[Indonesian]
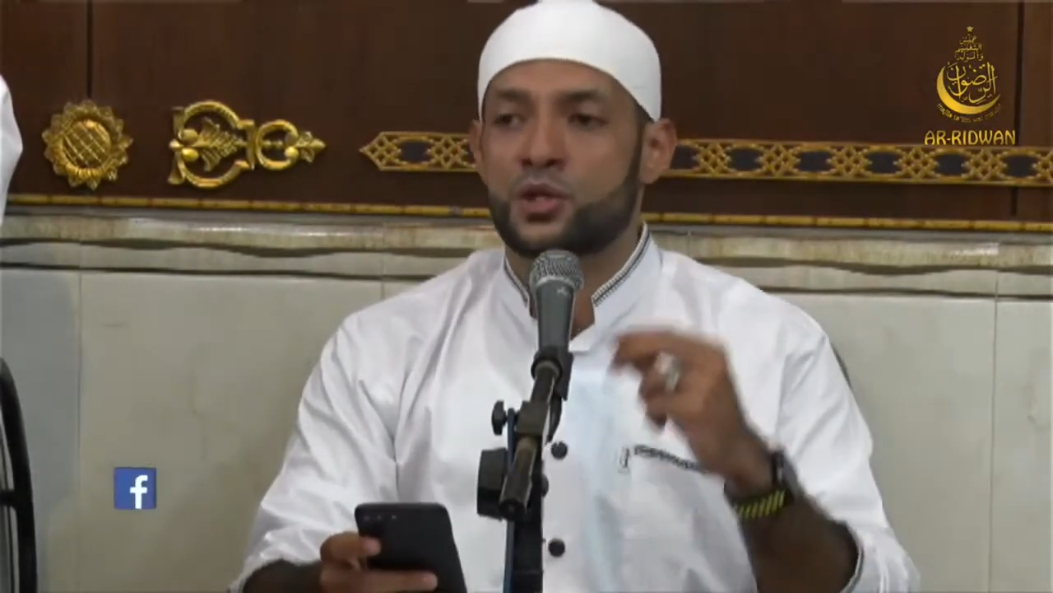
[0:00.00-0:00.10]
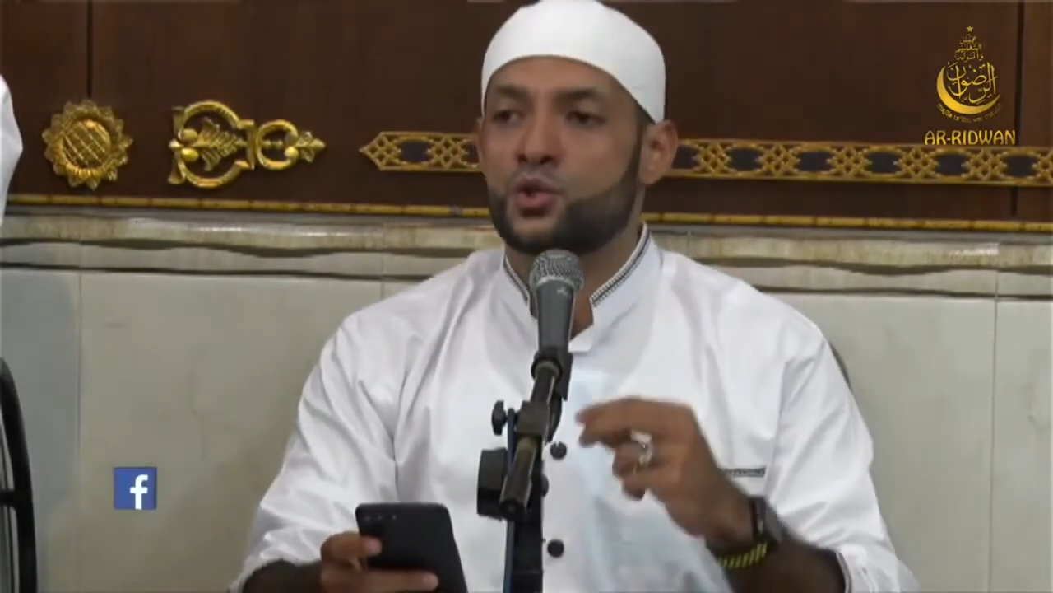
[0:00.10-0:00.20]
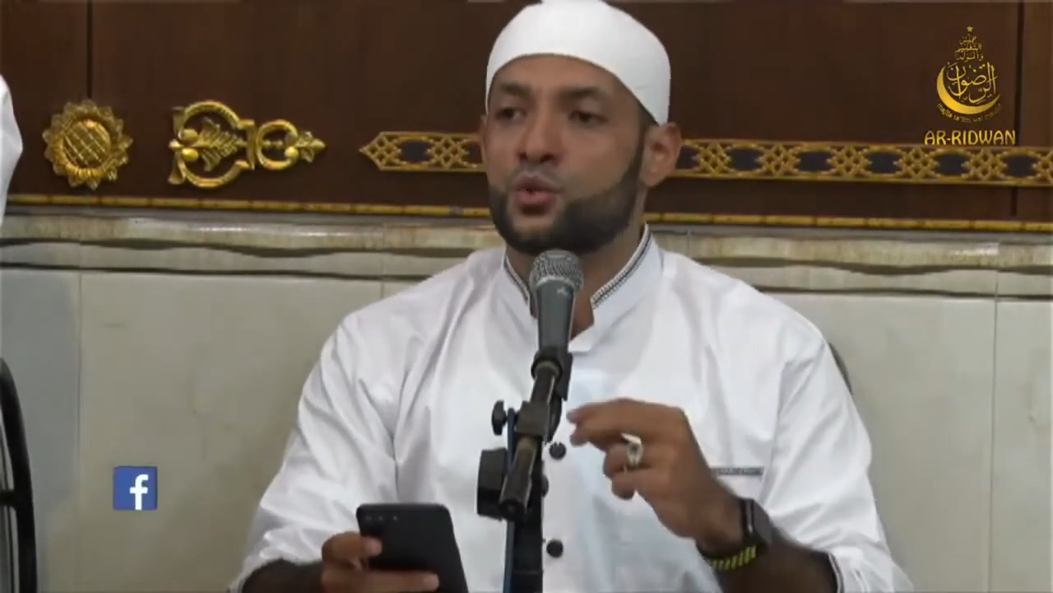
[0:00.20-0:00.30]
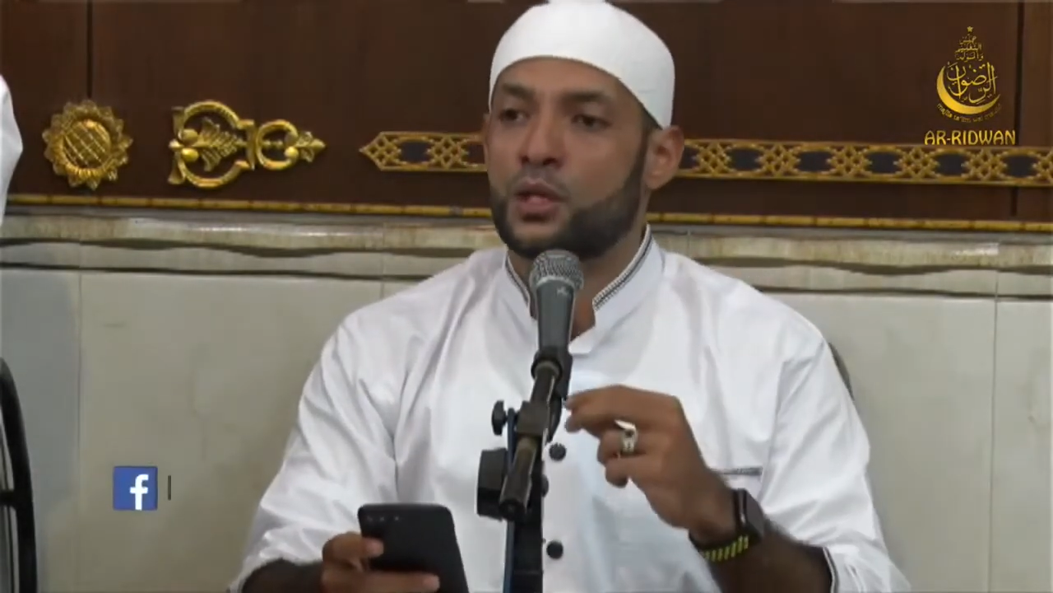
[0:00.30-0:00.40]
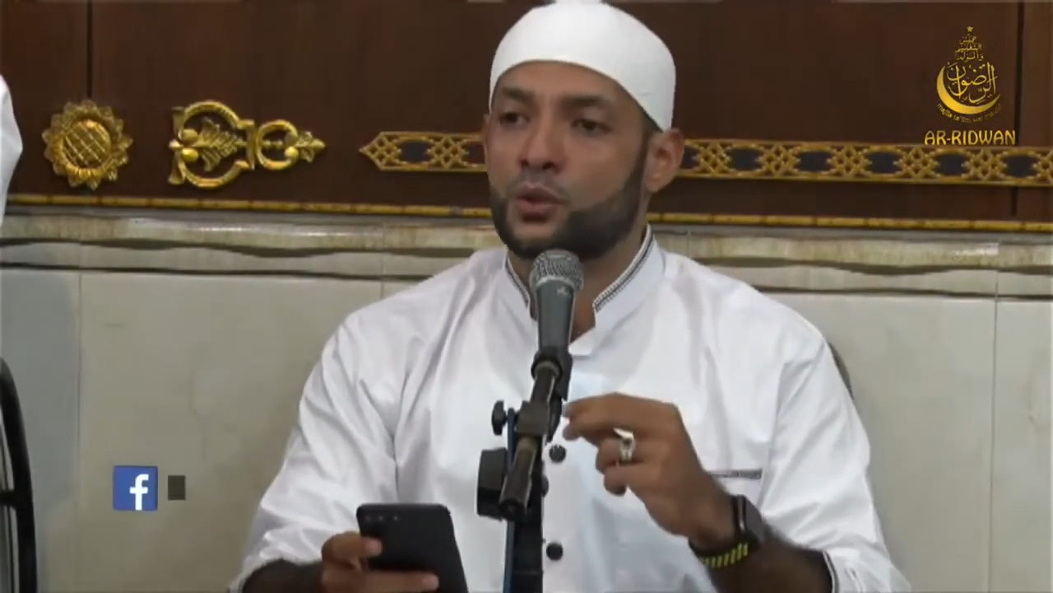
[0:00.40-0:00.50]

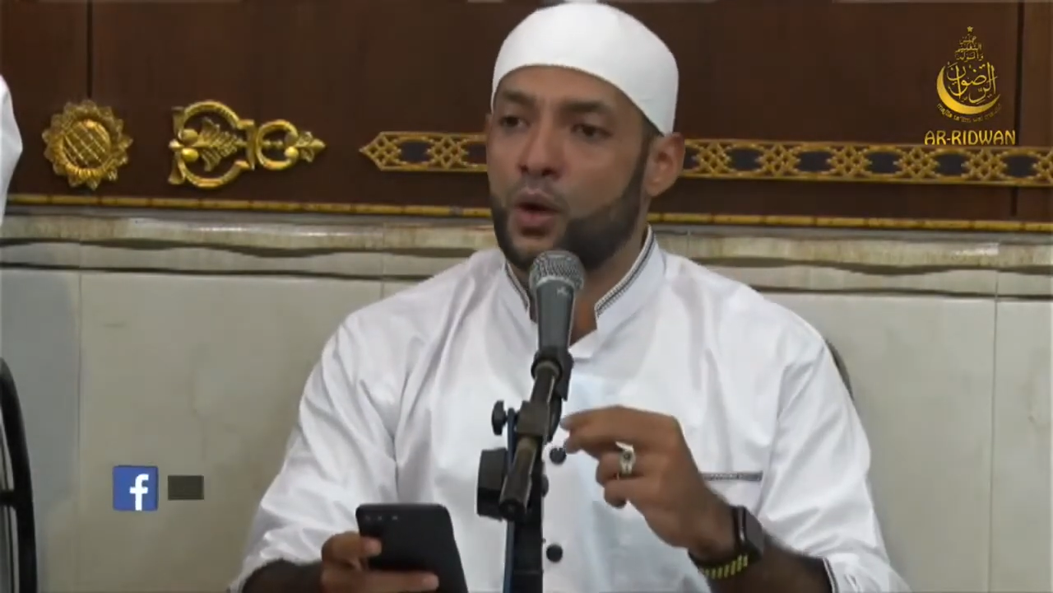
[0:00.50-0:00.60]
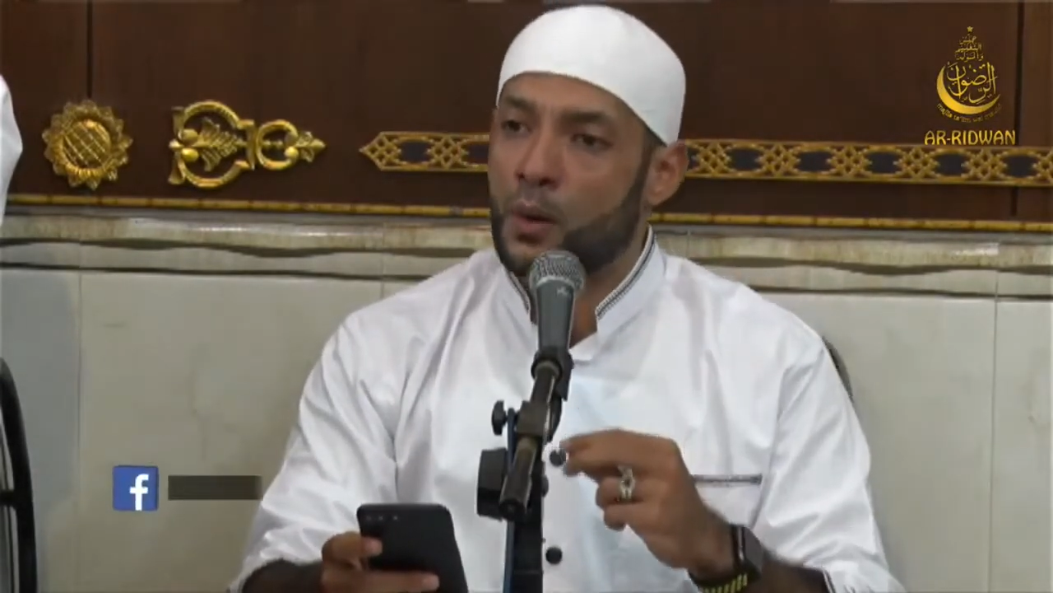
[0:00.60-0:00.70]
sesuatu